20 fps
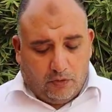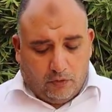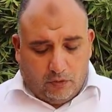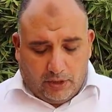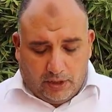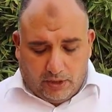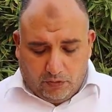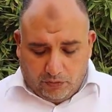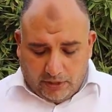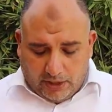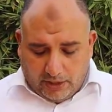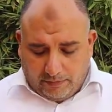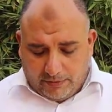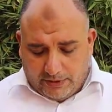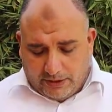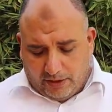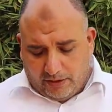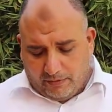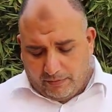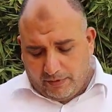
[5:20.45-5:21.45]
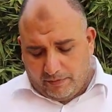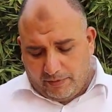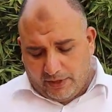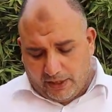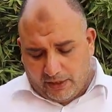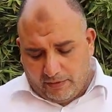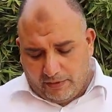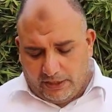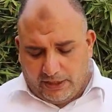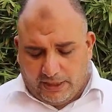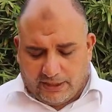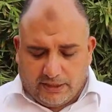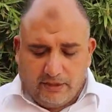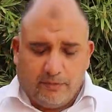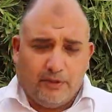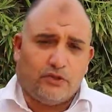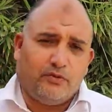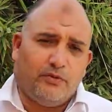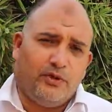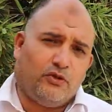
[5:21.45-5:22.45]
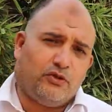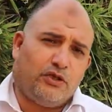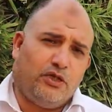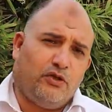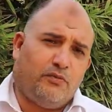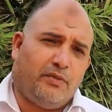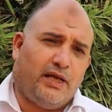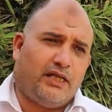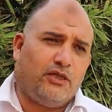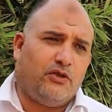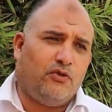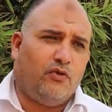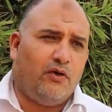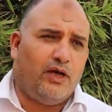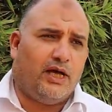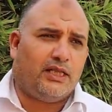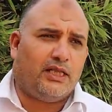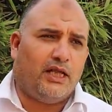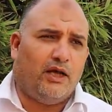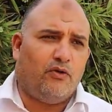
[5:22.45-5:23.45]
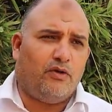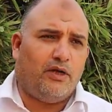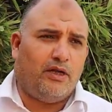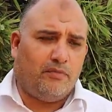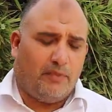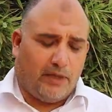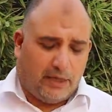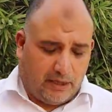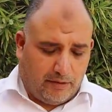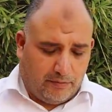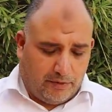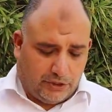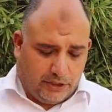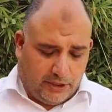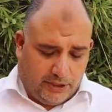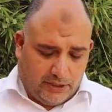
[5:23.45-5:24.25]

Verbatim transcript: وهناك برنامج إذا سمحتم يعطينا بعض النقاط حول البرنامج